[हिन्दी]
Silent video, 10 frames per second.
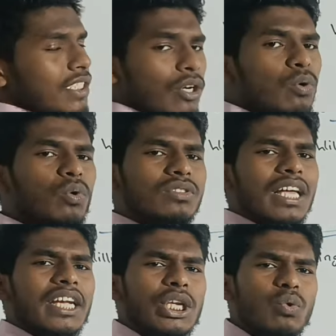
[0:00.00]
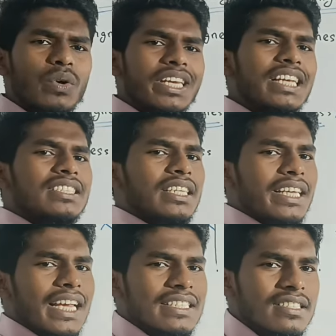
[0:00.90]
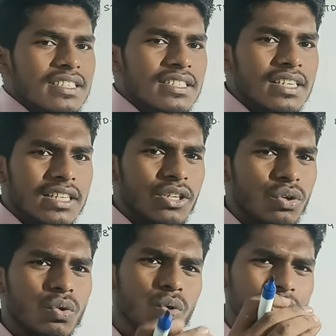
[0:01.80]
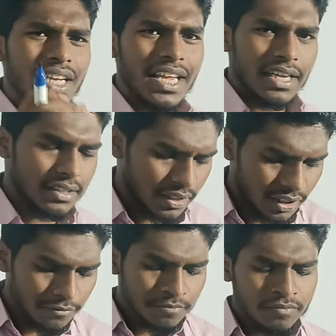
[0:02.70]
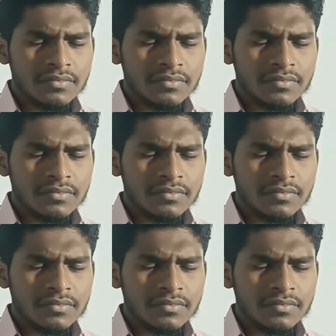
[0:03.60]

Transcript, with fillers: चीज ये होता क्यों है रीजन क्या है इस चीज का देखो होता क्या था ना